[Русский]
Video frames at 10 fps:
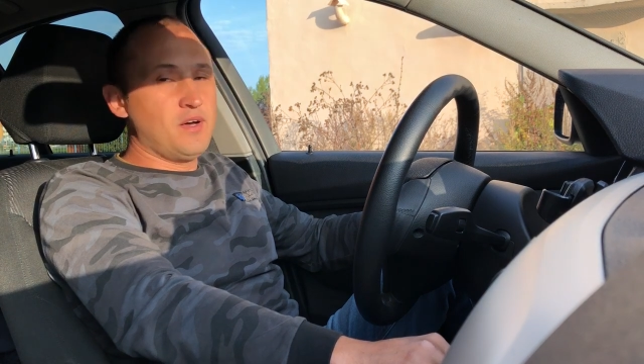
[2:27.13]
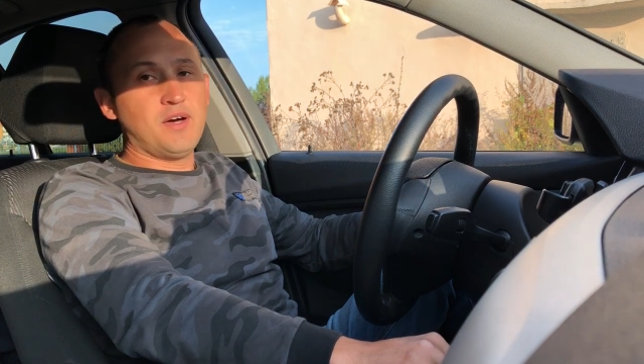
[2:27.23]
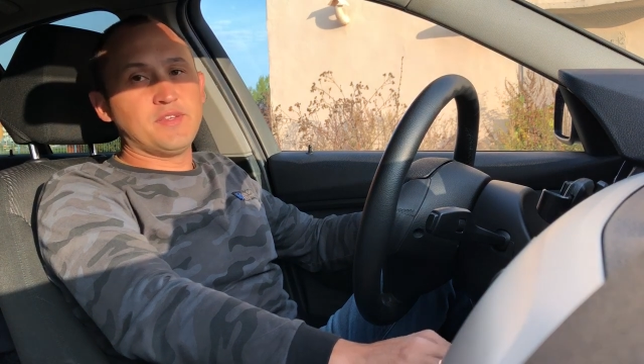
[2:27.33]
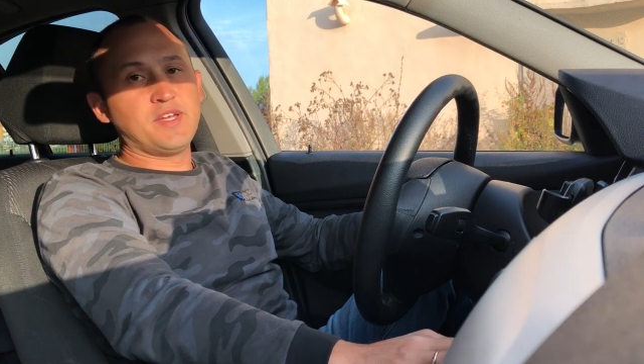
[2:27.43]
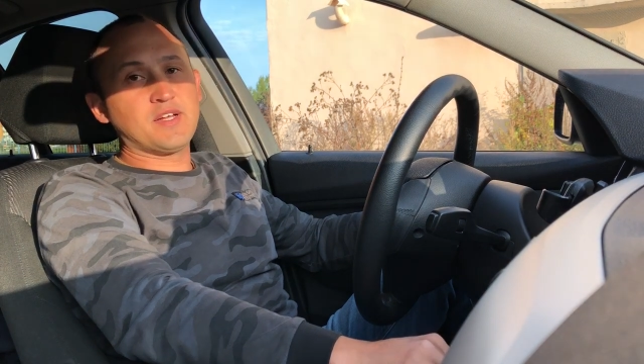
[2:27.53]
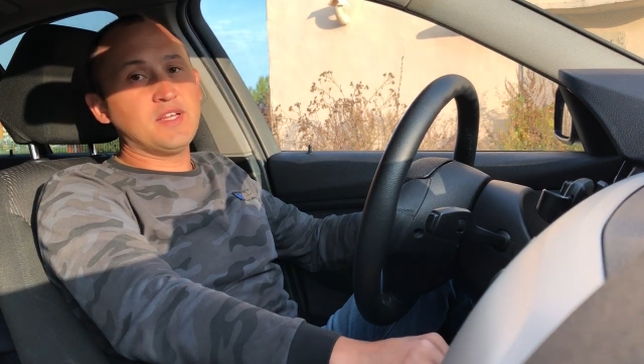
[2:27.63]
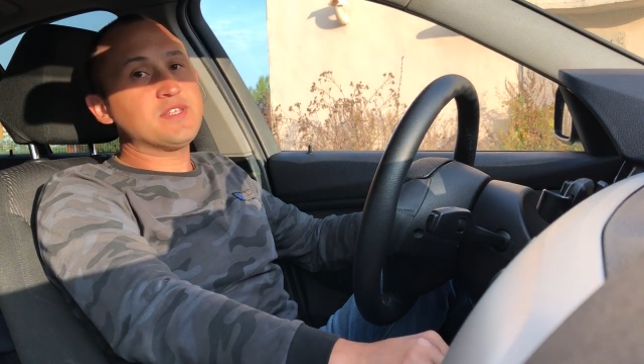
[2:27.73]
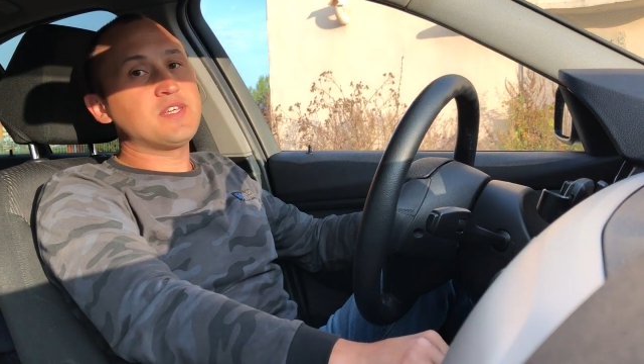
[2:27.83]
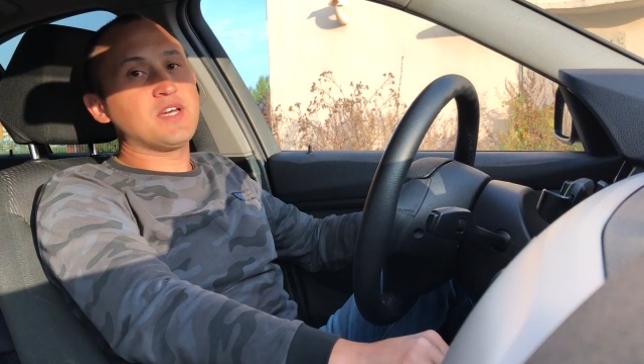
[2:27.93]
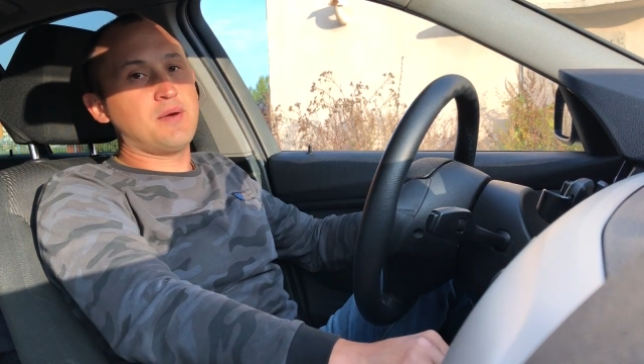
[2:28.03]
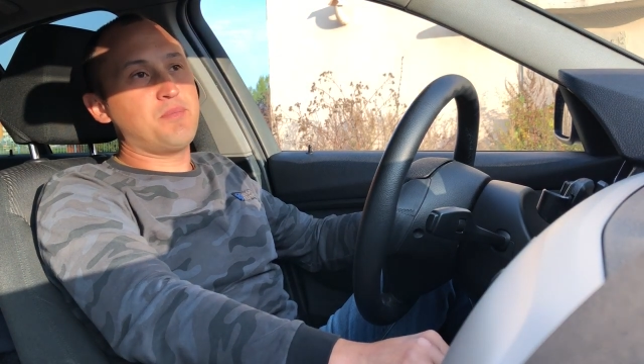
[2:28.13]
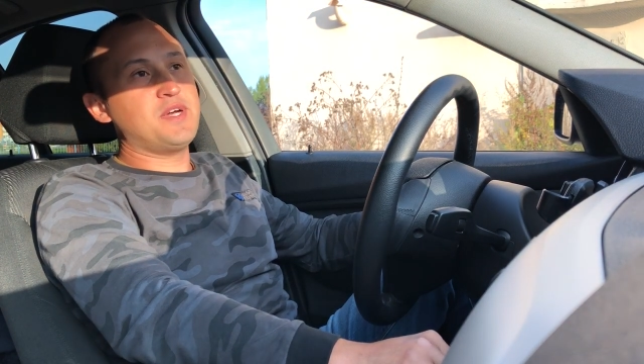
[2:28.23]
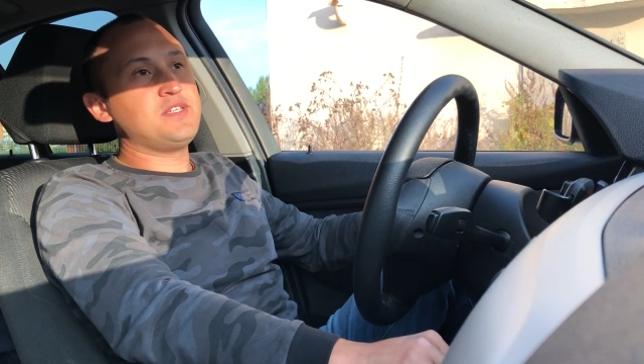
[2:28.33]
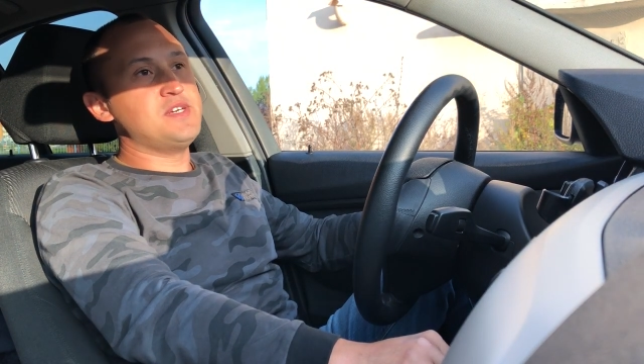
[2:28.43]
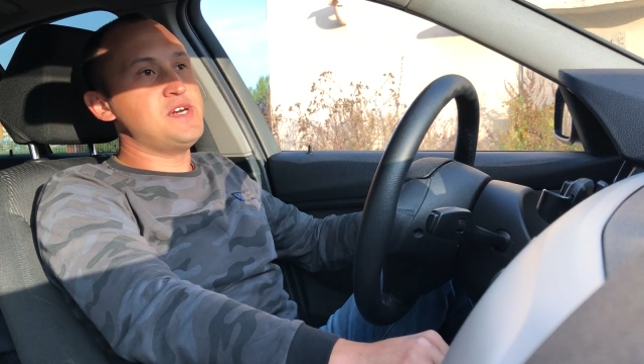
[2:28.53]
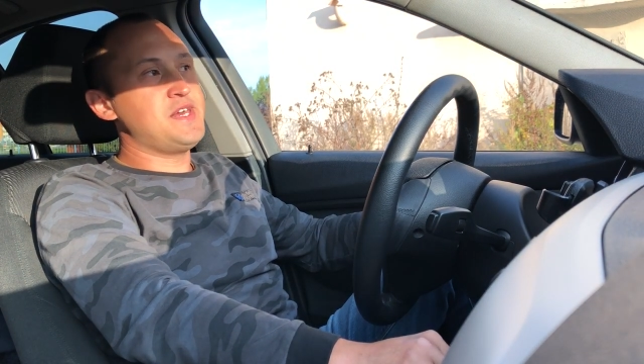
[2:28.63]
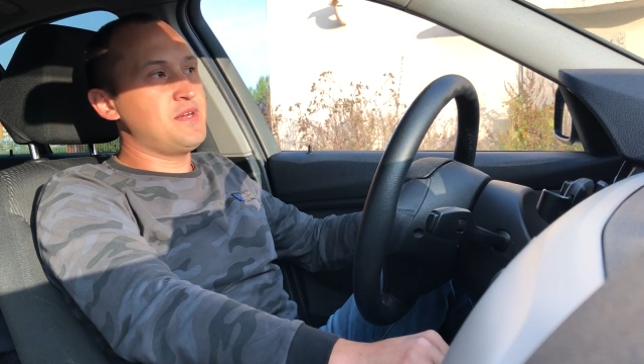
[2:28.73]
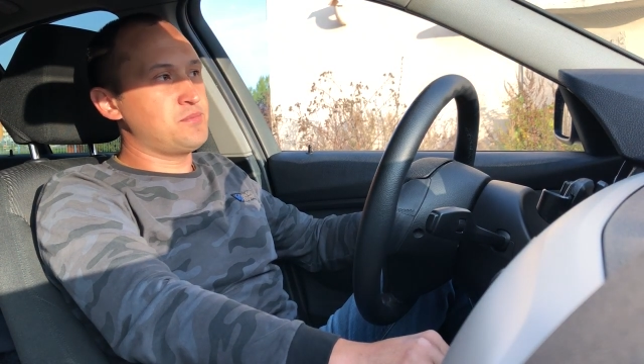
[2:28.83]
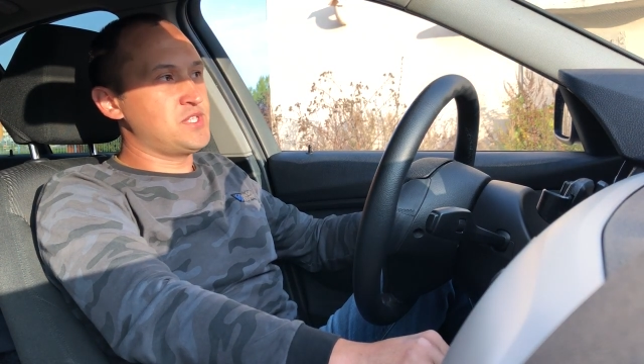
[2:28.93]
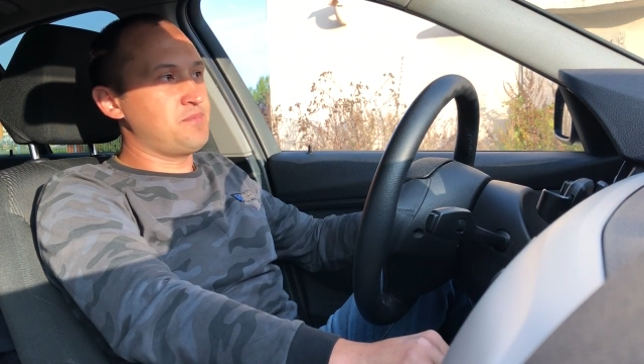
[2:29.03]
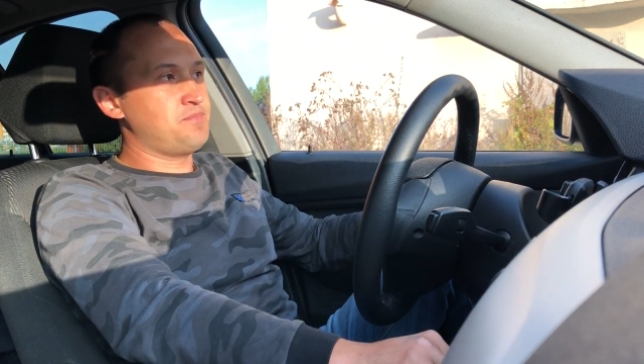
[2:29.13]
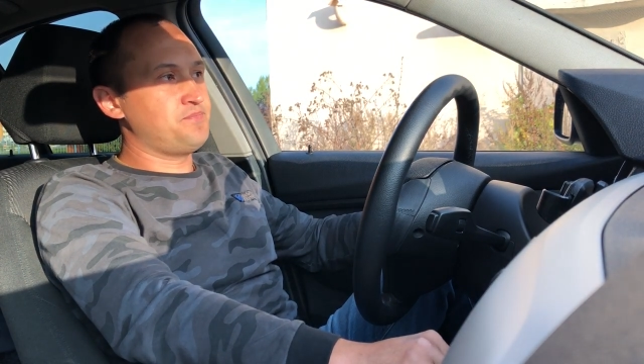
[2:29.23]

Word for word: накладки компании Ремза.